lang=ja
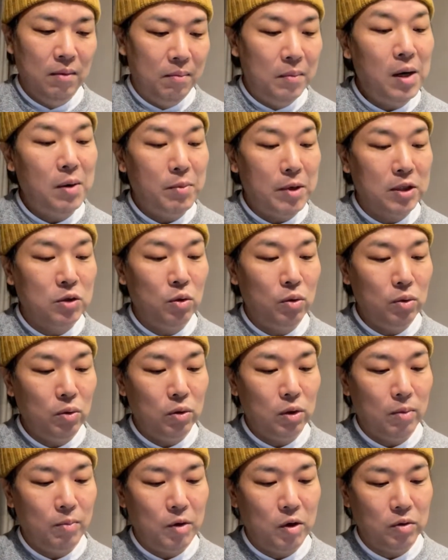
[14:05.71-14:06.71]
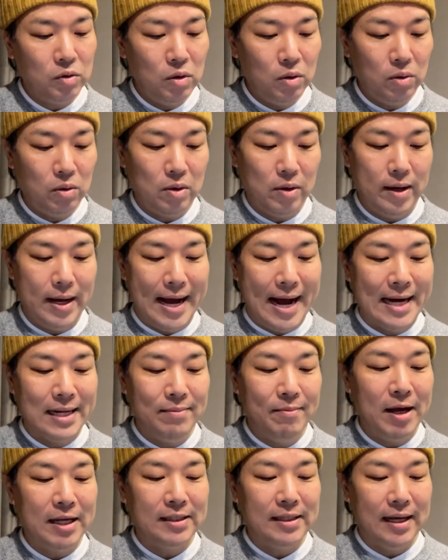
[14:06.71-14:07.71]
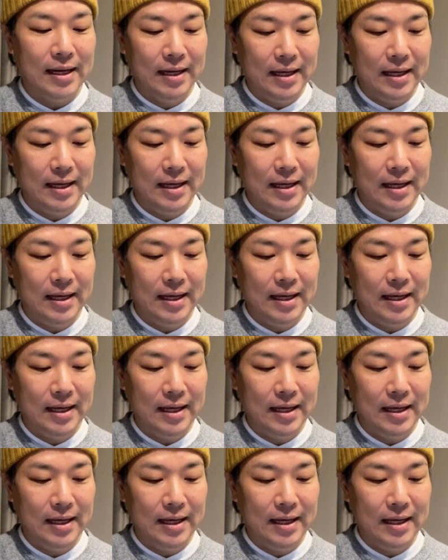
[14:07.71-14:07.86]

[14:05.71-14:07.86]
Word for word: まあまあそういうこともちょっとありました